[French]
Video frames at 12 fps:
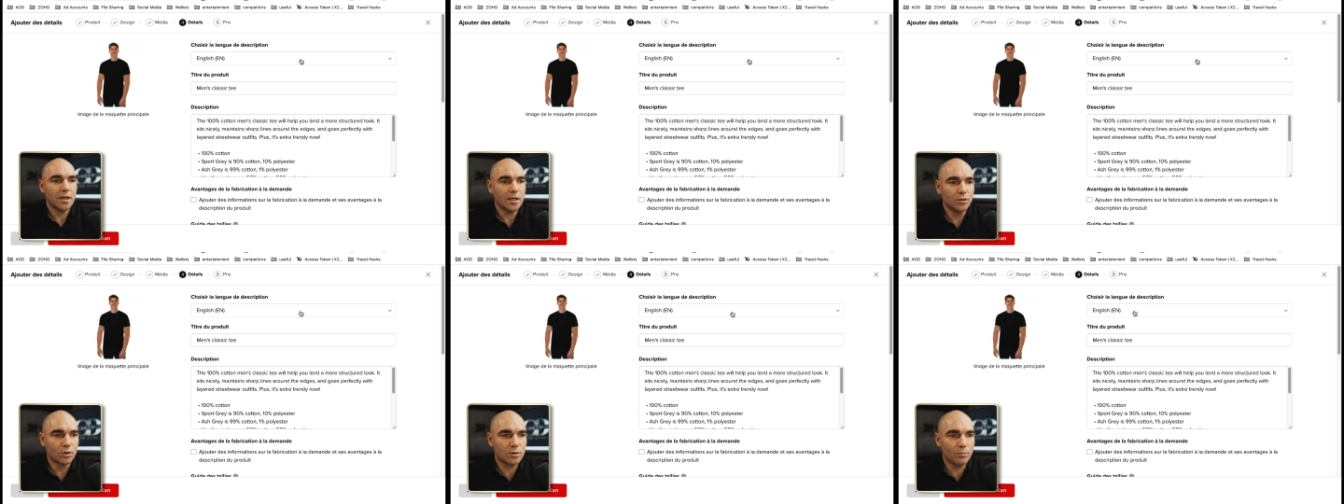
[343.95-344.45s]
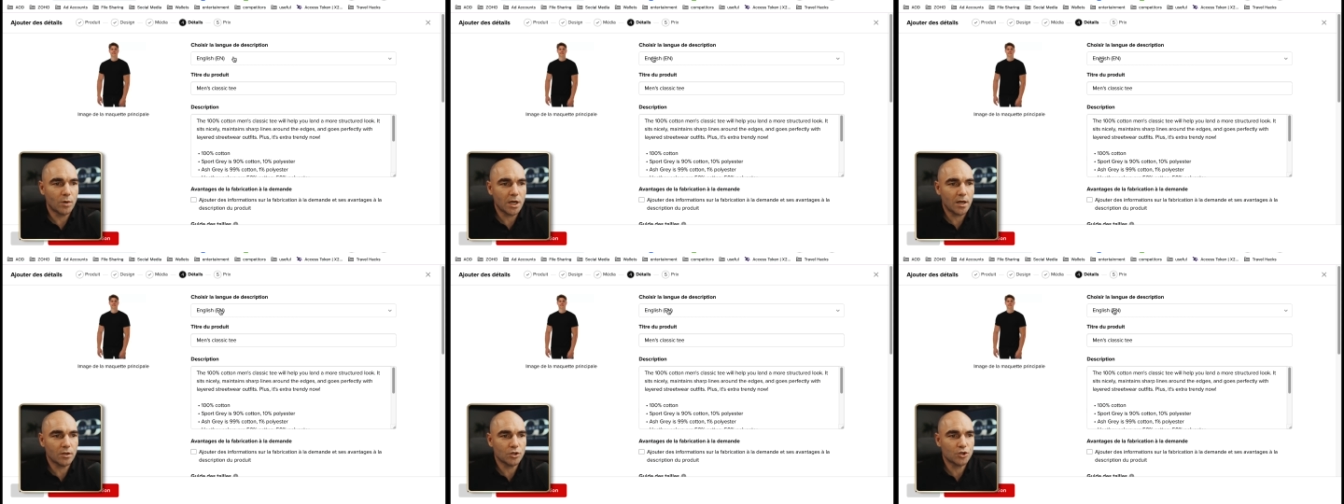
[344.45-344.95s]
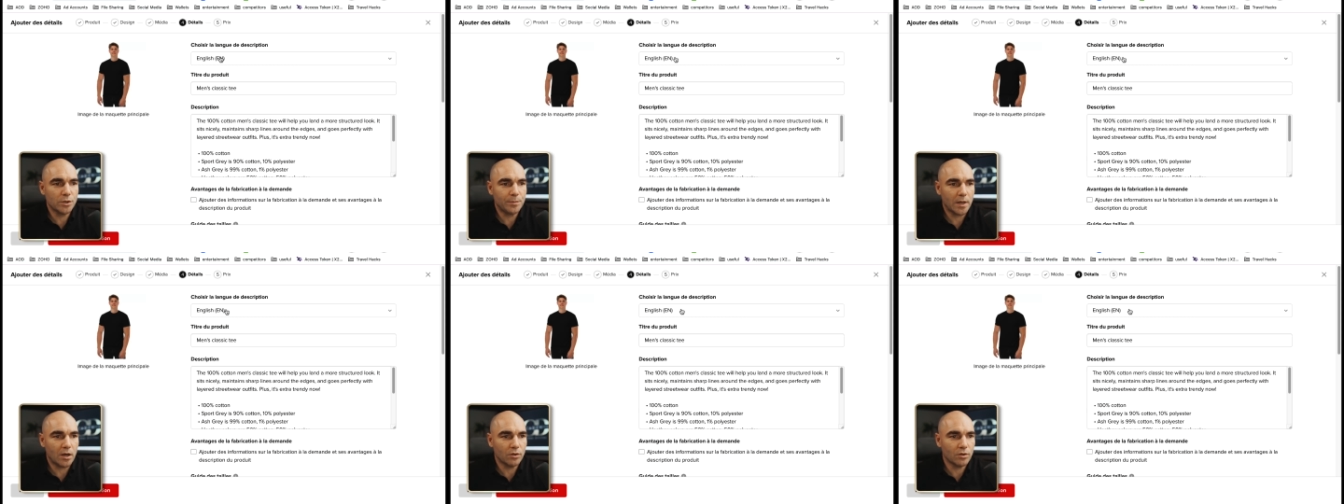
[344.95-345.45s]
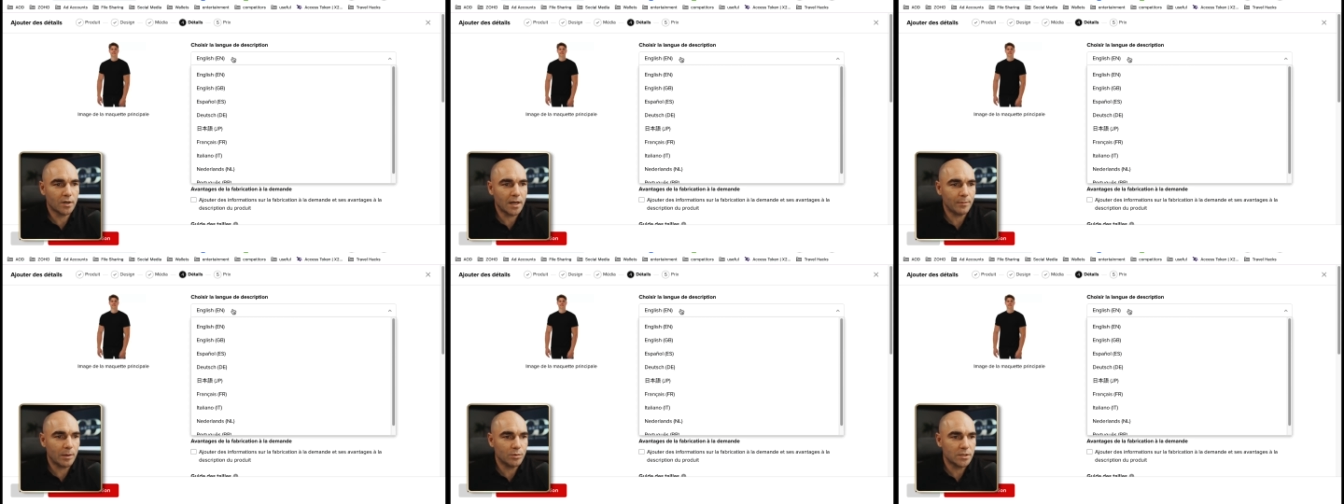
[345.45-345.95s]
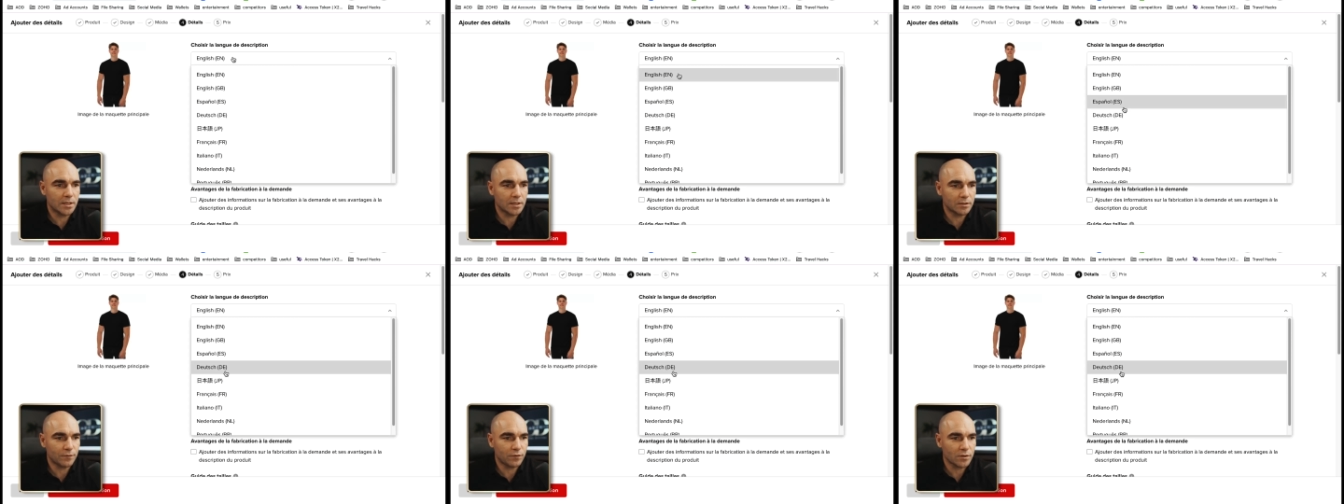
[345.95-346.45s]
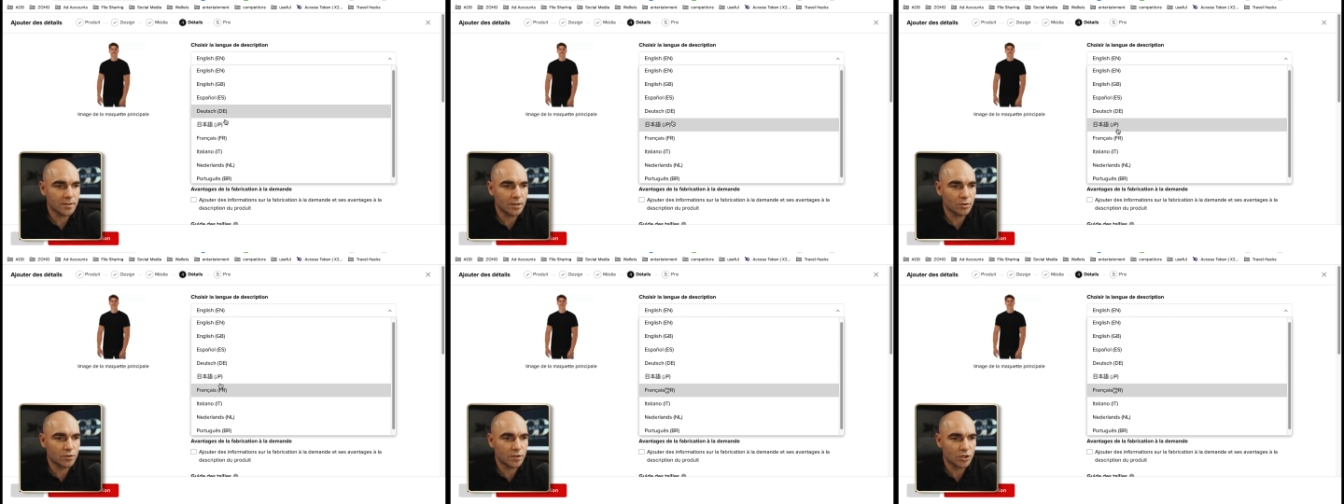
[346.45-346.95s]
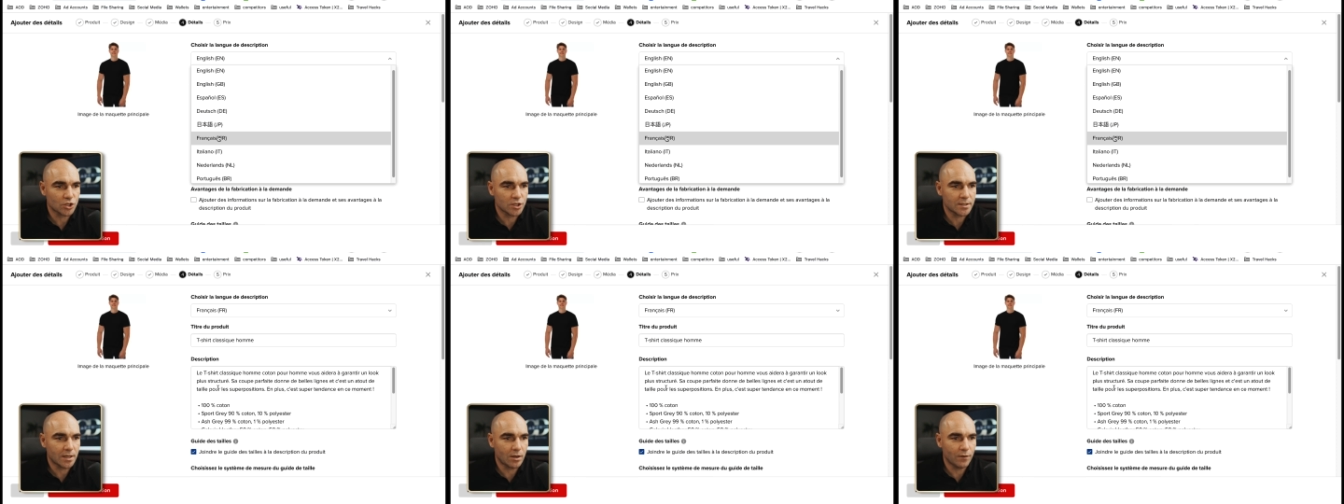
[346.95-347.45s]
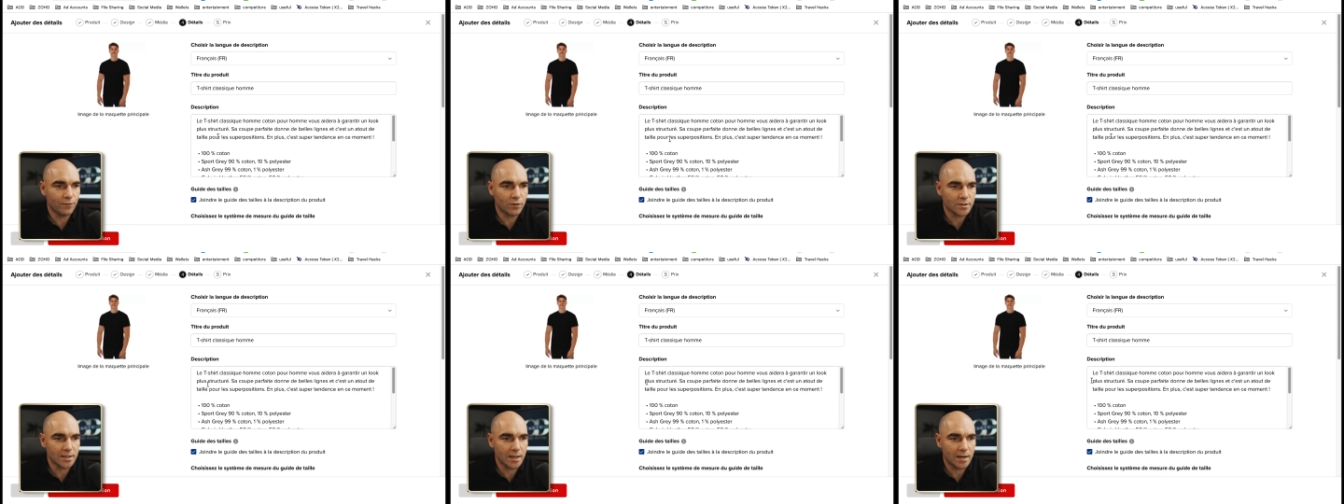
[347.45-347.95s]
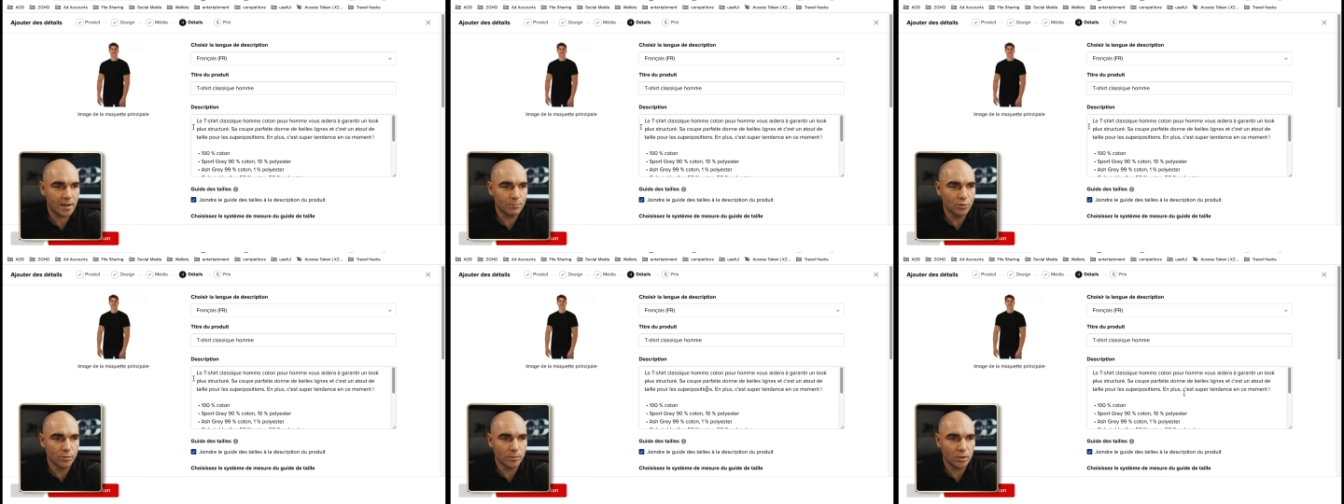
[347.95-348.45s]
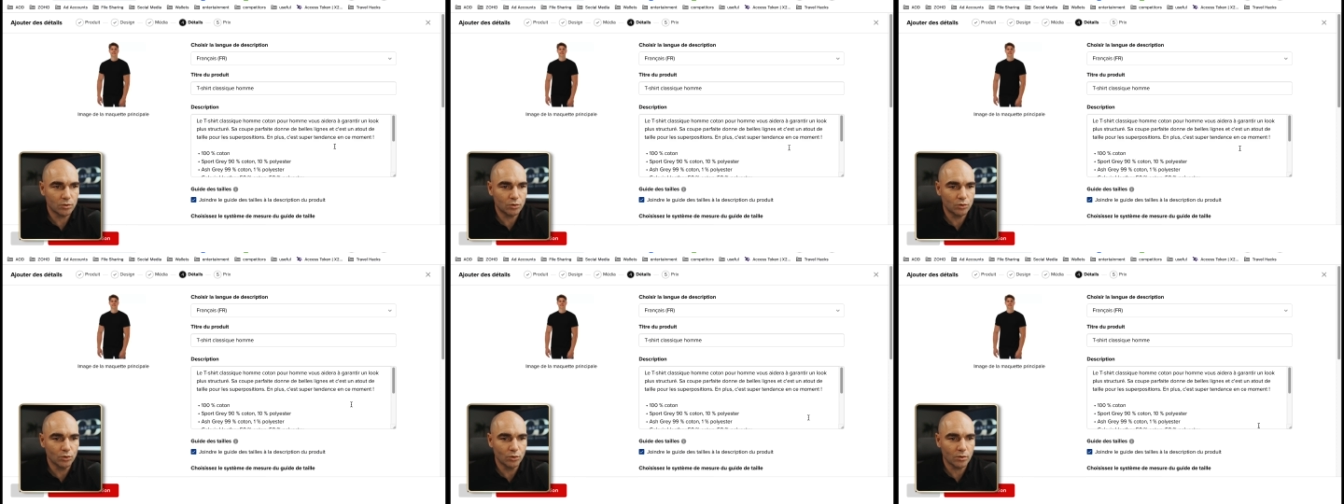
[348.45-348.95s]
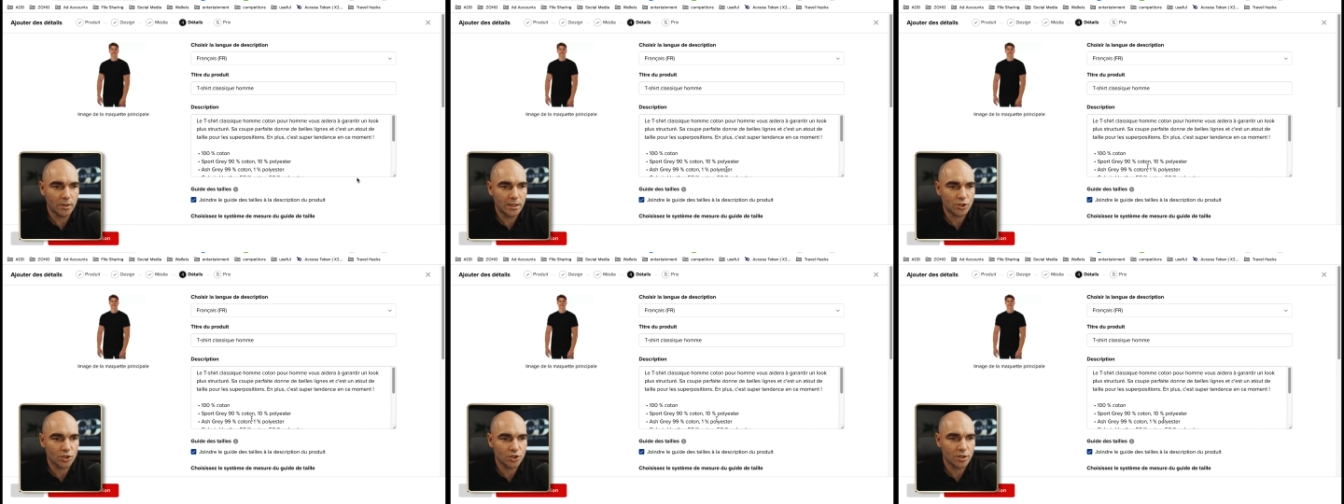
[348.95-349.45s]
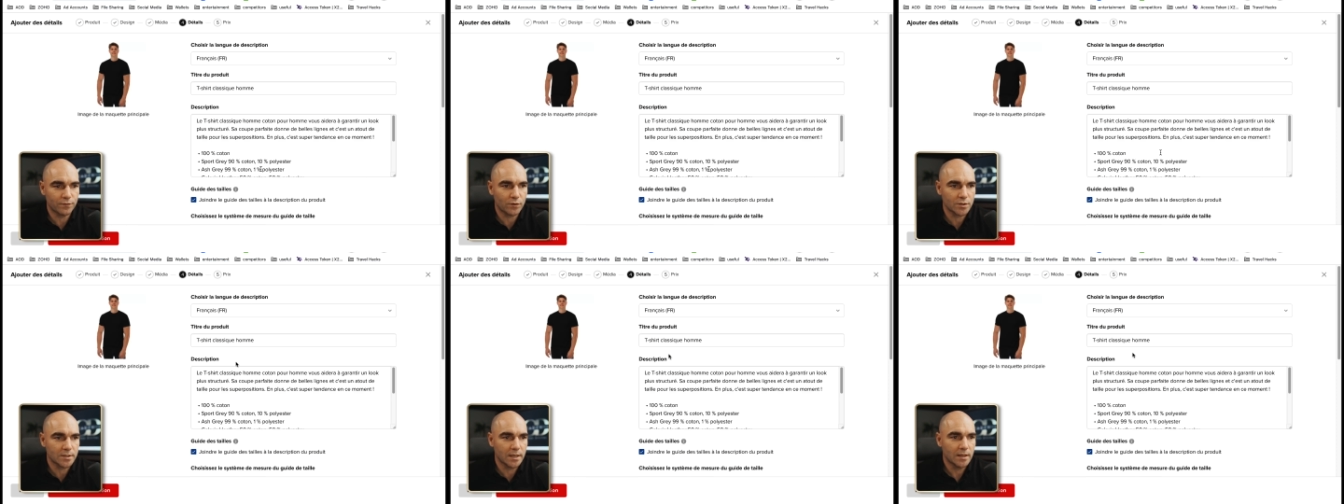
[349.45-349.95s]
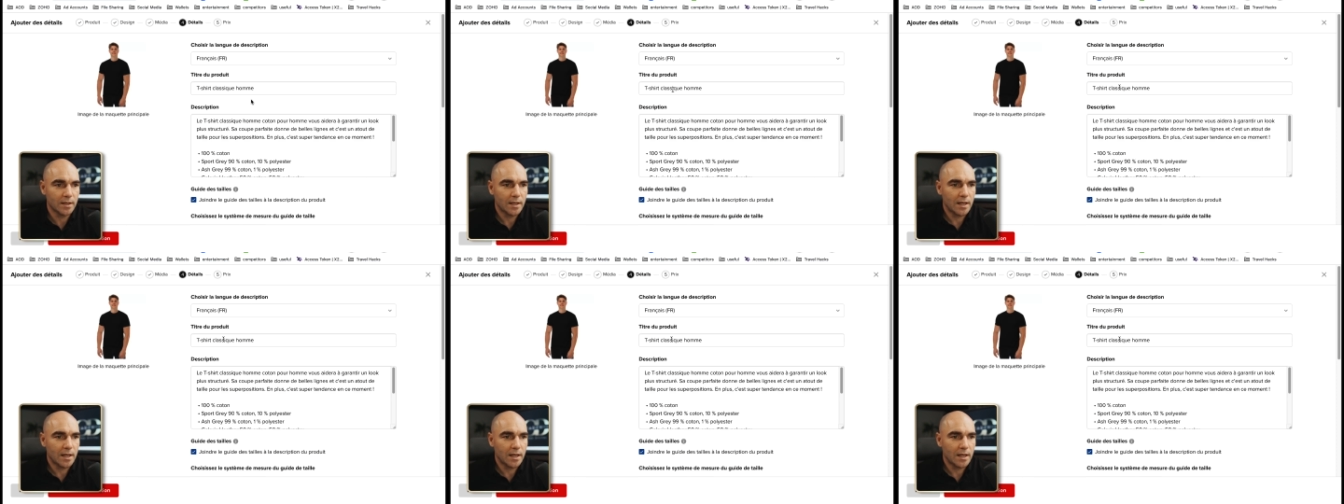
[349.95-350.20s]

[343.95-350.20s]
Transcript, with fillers: Et donc moi je suis pas en anglais, ma boutique est en français, donc je vais changer ça en français. Et là boum, tout est changé en français.